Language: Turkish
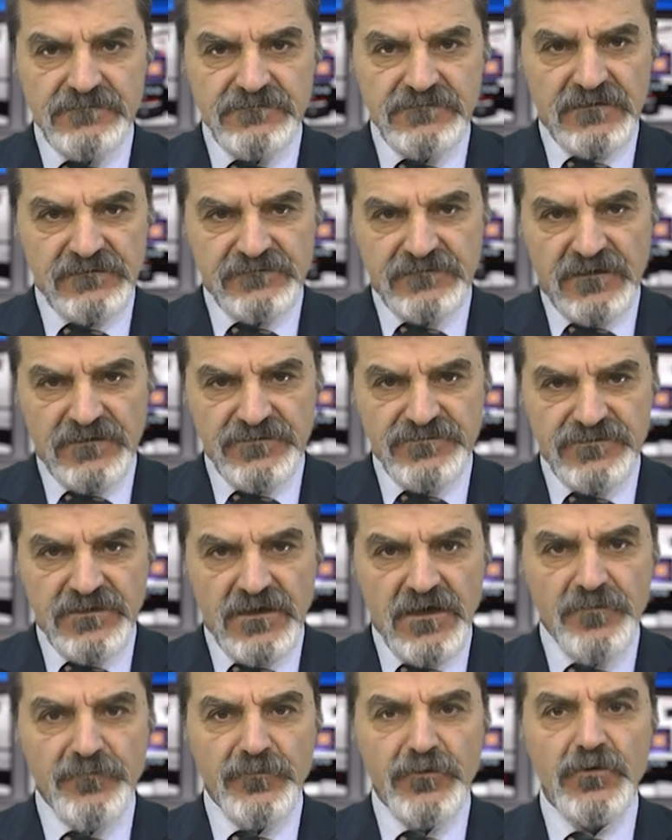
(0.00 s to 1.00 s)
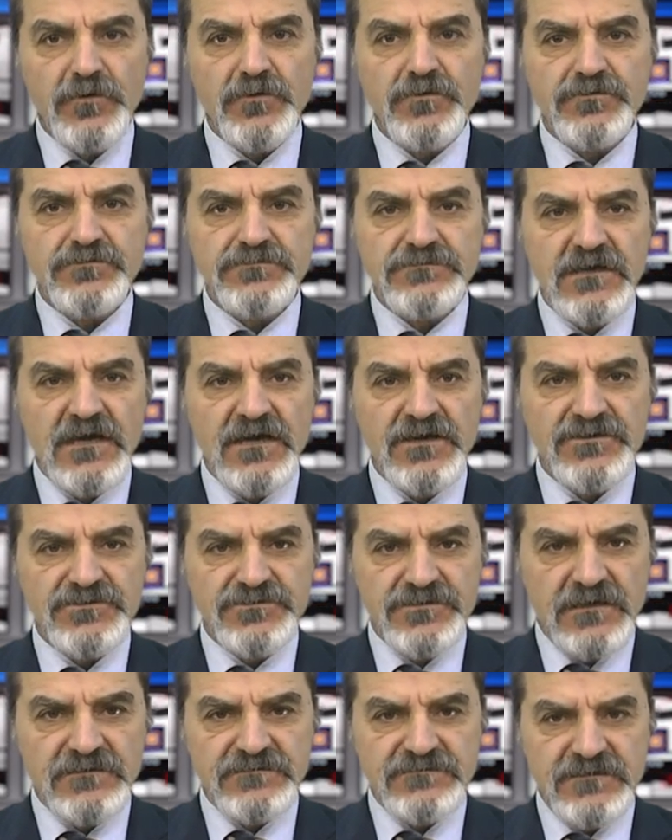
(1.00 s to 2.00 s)
Satrançta büyük usta
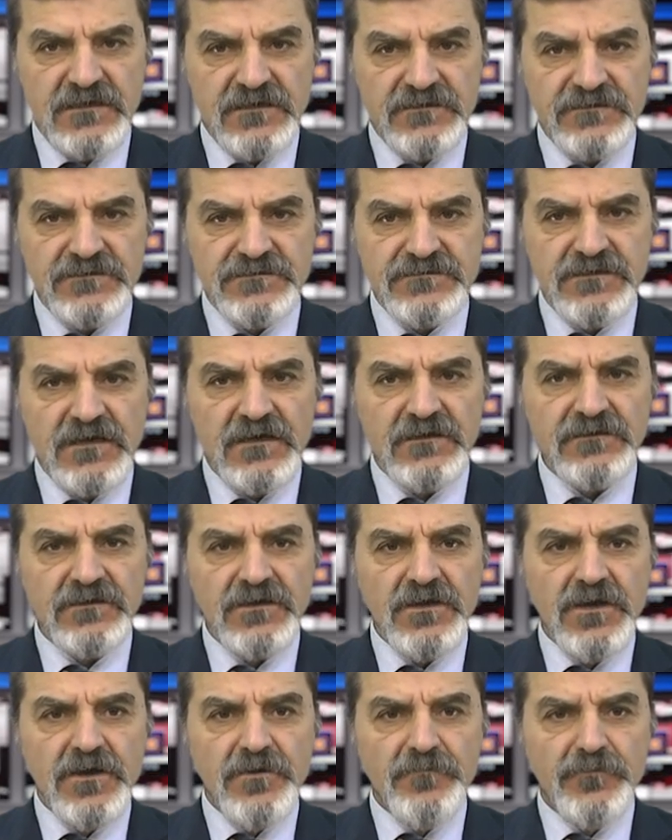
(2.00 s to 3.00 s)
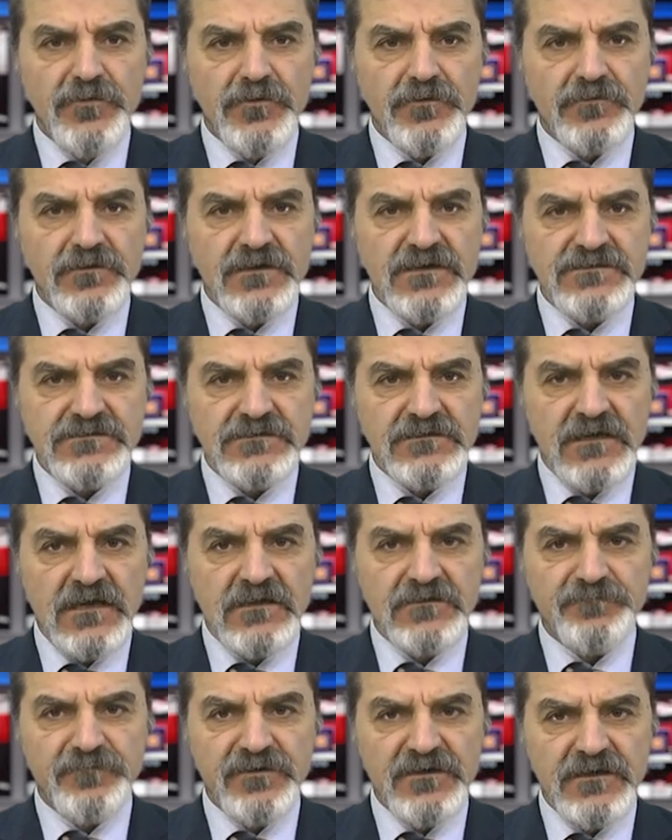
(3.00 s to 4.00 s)
Şant Sarkisyan Bükreş
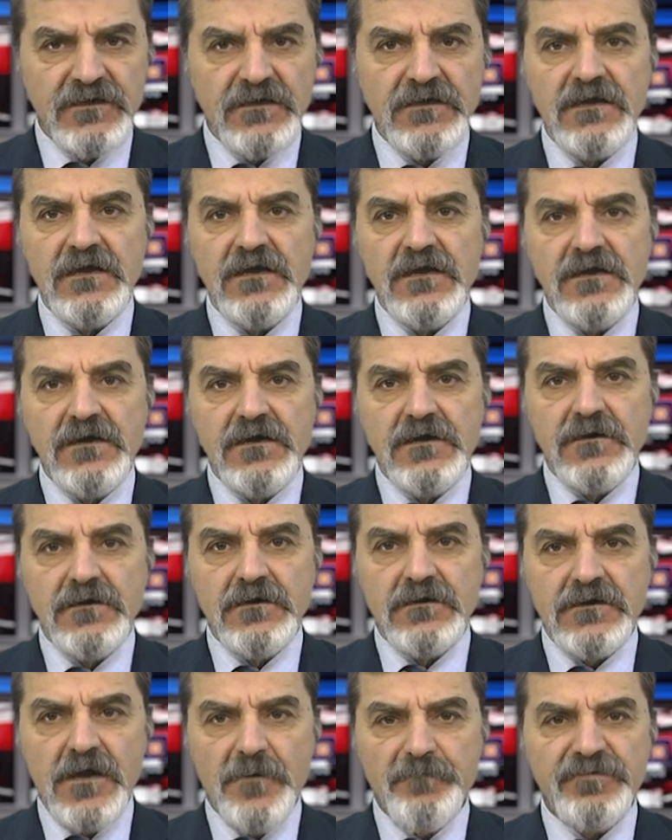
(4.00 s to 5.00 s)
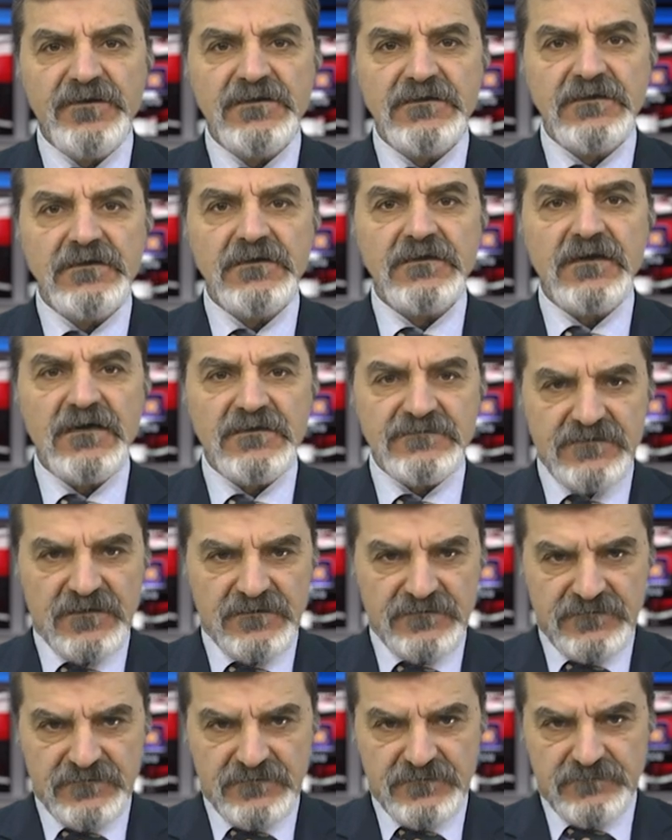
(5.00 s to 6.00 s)
Grand Prix Rapid'i
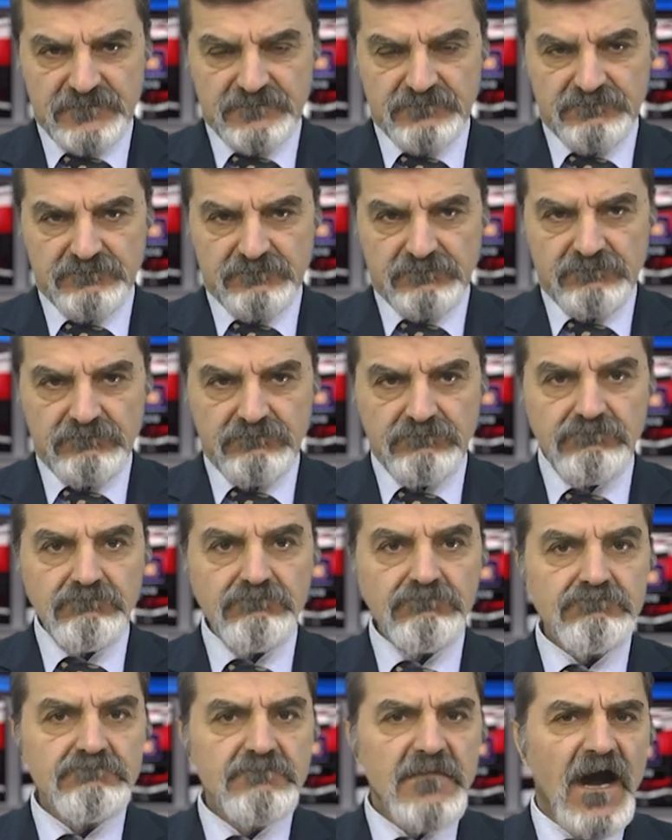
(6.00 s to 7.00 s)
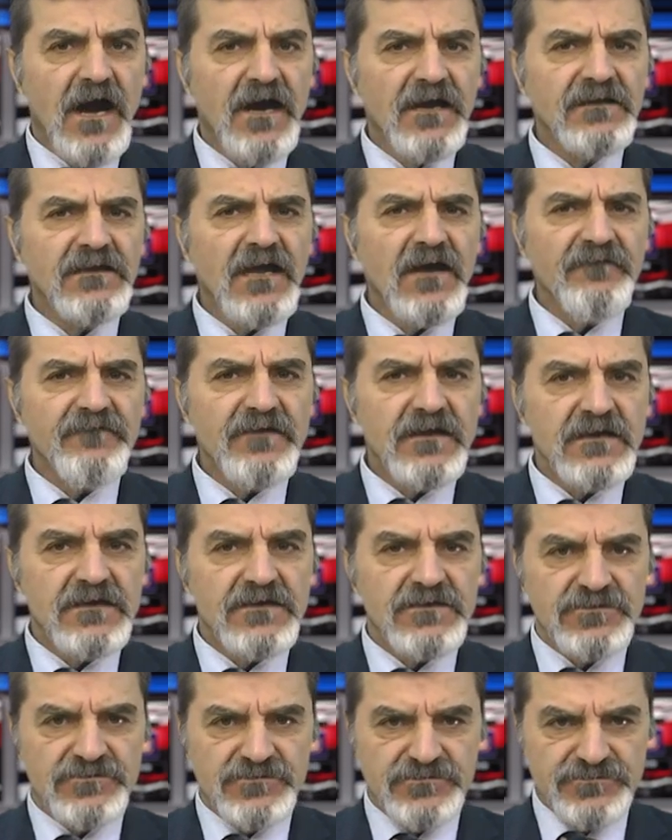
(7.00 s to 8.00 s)
kazandı. Ayda
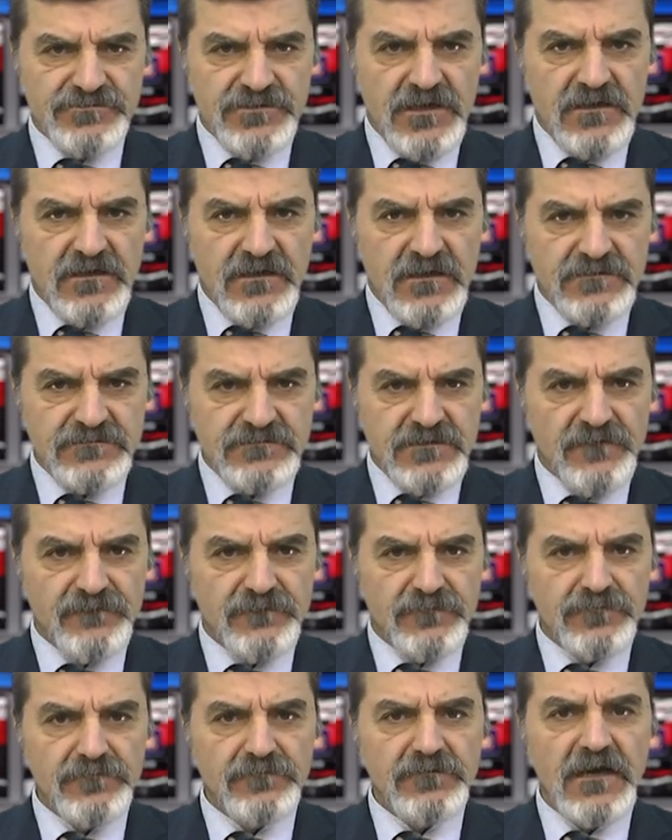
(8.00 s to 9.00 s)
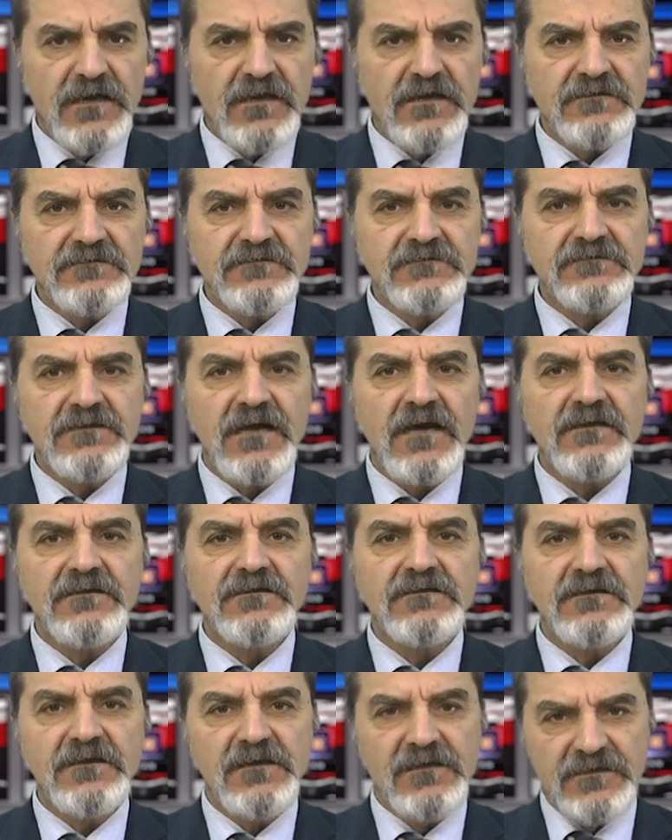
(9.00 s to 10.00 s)
ve Charles Aznavur'un
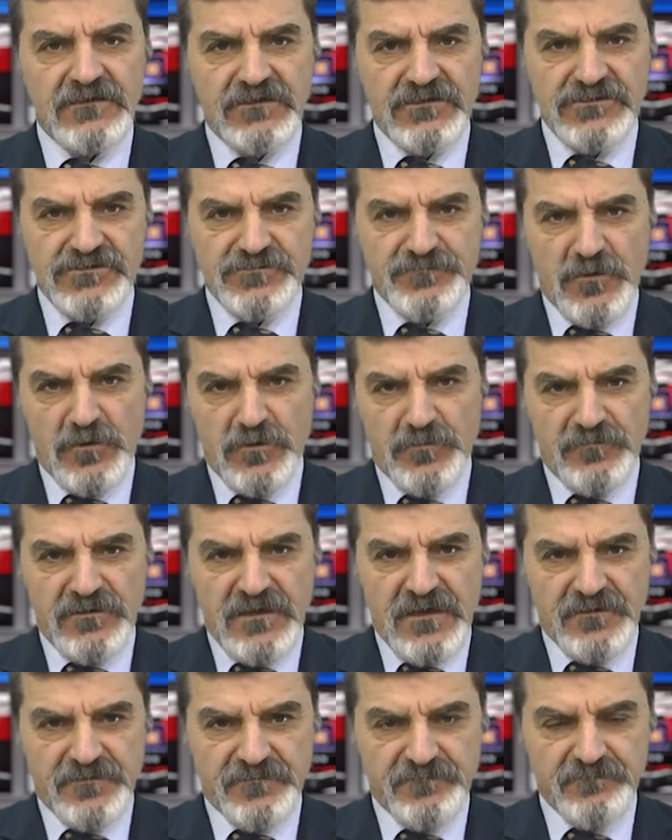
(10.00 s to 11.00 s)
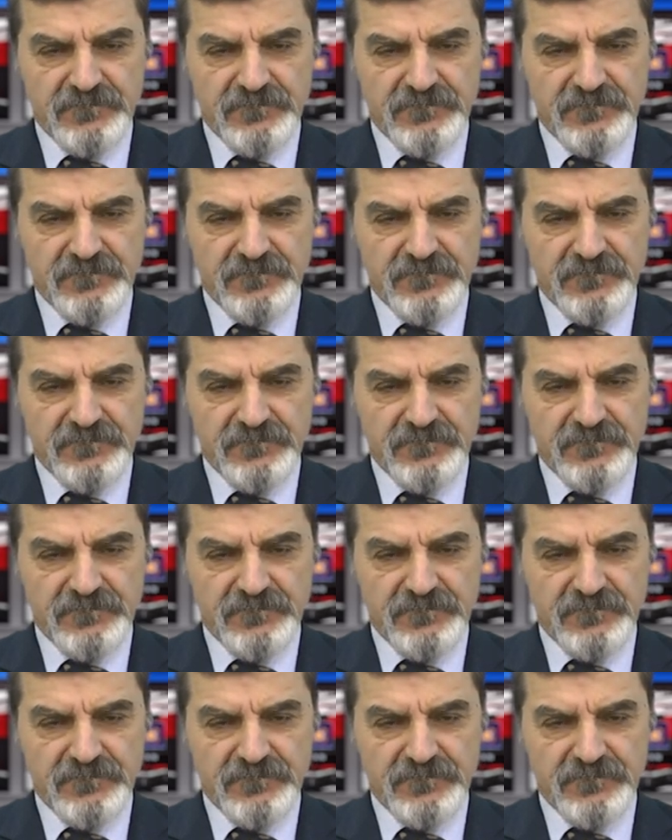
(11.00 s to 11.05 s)
hayatından ilginç bölümler.